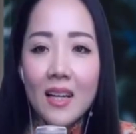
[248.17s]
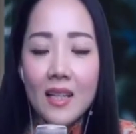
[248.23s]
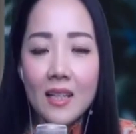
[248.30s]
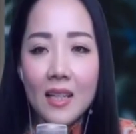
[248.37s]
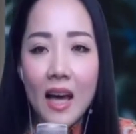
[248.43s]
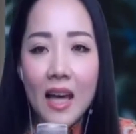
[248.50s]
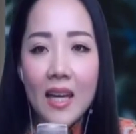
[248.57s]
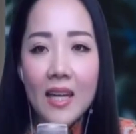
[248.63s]

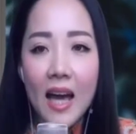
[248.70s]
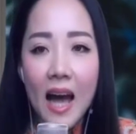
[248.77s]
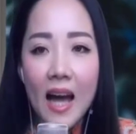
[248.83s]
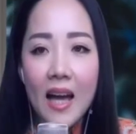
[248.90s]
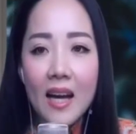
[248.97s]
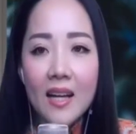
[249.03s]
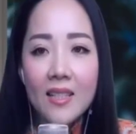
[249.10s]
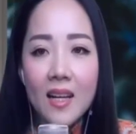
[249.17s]
ngay
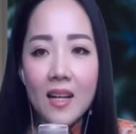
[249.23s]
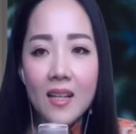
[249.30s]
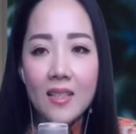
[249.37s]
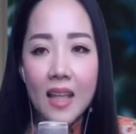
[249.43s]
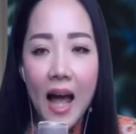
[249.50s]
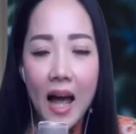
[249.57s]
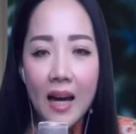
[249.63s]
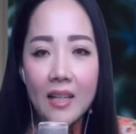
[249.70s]
cả
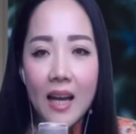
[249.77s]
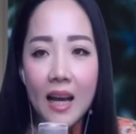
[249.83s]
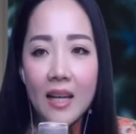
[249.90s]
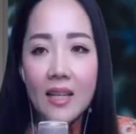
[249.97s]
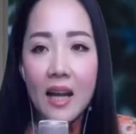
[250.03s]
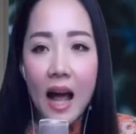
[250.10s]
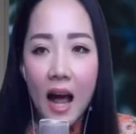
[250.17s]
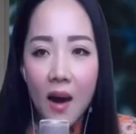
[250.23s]
những thằng
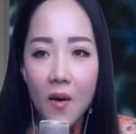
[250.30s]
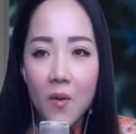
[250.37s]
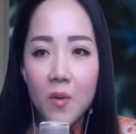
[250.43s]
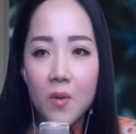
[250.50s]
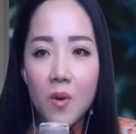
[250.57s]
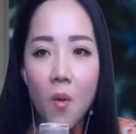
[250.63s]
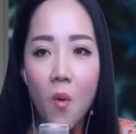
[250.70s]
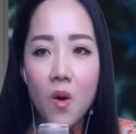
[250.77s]
lãnh
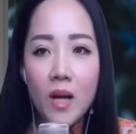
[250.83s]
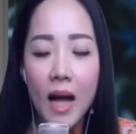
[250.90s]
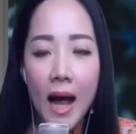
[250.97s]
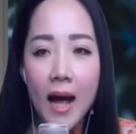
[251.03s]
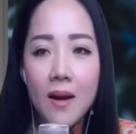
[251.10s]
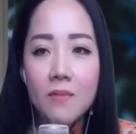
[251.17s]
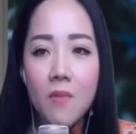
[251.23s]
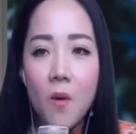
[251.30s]
đạo của
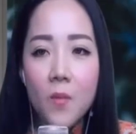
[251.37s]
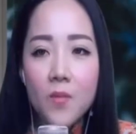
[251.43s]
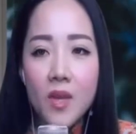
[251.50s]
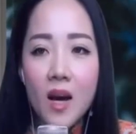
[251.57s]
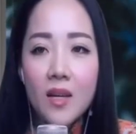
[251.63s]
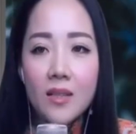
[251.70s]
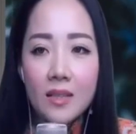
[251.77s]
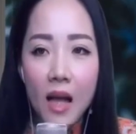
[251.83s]
cả một
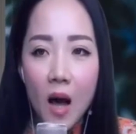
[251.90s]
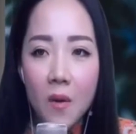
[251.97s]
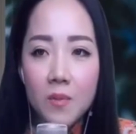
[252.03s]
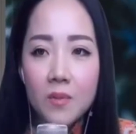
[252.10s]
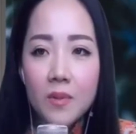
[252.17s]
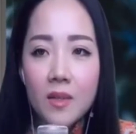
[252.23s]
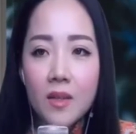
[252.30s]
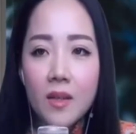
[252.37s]
dân
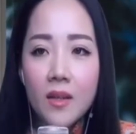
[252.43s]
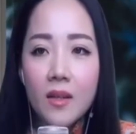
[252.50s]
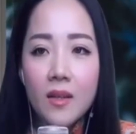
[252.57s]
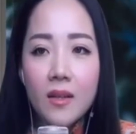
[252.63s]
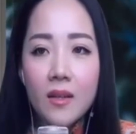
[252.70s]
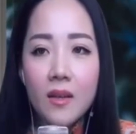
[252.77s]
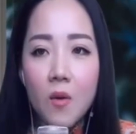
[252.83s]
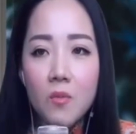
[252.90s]
tộc
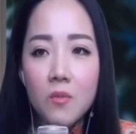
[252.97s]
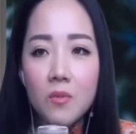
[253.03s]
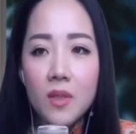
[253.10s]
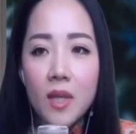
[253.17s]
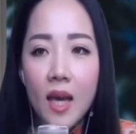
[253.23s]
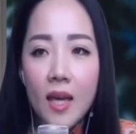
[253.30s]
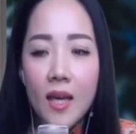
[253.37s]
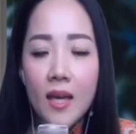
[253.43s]

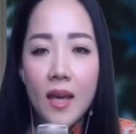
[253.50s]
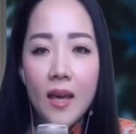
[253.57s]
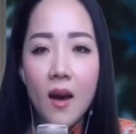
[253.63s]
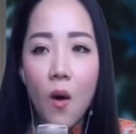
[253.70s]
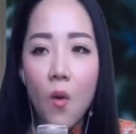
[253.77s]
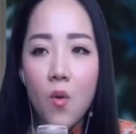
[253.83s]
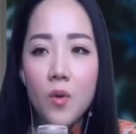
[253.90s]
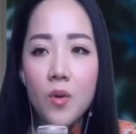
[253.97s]
cũng vì cái
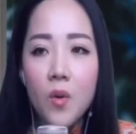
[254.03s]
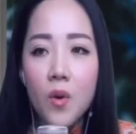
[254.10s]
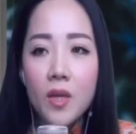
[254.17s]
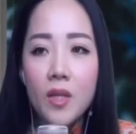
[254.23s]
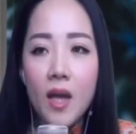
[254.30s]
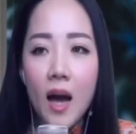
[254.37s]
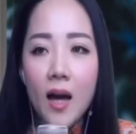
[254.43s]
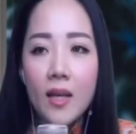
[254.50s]
khu vui
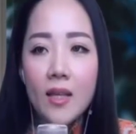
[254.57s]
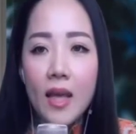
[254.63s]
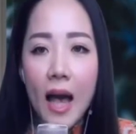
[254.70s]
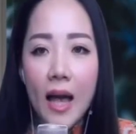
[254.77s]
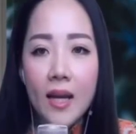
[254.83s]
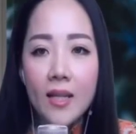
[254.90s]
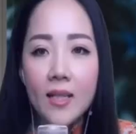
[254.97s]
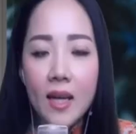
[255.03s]
chơi
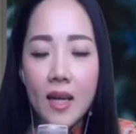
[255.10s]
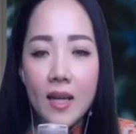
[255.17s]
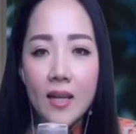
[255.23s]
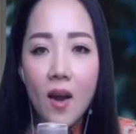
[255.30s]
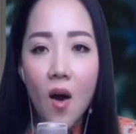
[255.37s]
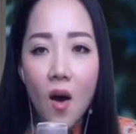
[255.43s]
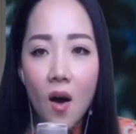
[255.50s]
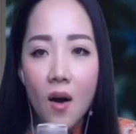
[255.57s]
giải trí
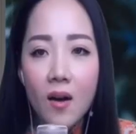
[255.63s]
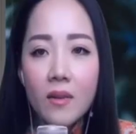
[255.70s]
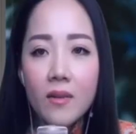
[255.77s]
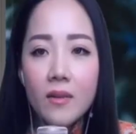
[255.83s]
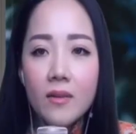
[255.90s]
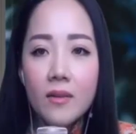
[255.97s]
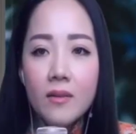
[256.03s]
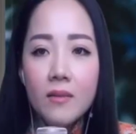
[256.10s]
đó
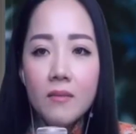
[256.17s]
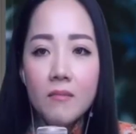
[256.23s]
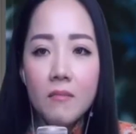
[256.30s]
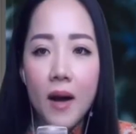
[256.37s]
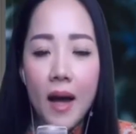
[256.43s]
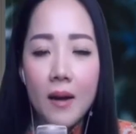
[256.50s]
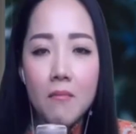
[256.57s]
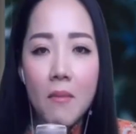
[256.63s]

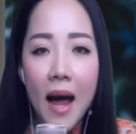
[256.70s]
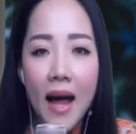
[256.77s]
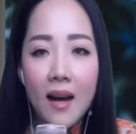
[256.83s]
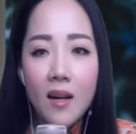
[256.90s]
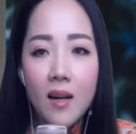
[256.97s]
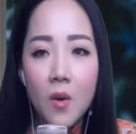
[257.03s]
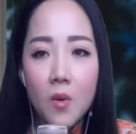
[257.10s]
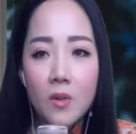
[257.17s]
mà bán
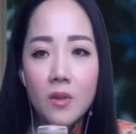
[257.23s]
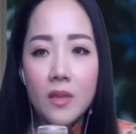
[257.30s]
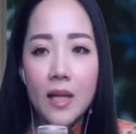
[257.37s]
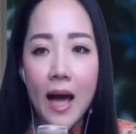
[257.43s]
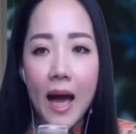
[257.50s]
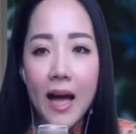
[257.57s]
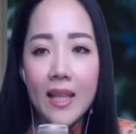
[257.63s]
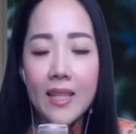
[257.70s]
luôn
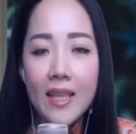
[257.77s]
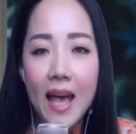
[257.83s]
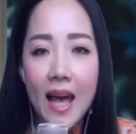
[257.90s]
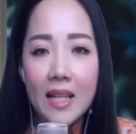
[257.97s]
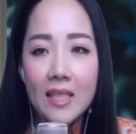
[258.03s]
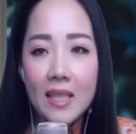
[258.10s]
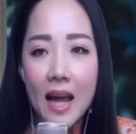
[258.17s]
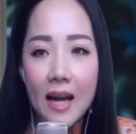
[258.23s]
cả
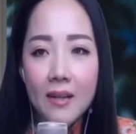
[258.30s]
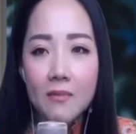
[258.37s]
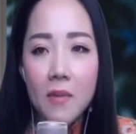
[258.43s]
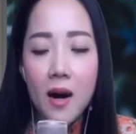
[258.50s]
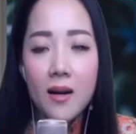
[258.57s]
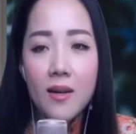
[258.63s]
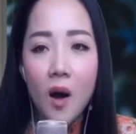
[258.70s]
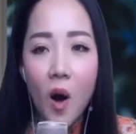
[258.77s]
gian sang
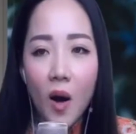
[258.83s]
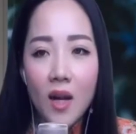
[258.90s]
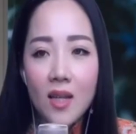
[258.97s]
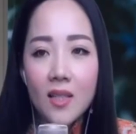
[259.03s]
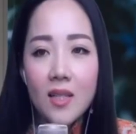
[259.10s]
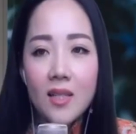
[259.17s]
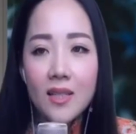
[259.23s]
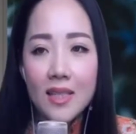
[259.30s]
bờ cõi
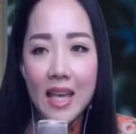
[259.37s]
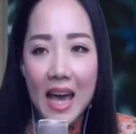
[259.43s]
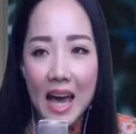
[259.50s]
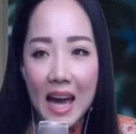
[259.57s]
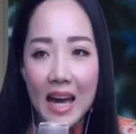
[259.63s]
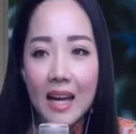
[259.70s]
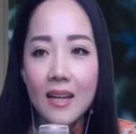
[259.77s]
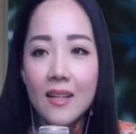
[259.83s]
nước
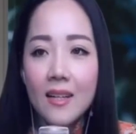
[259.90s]
nhà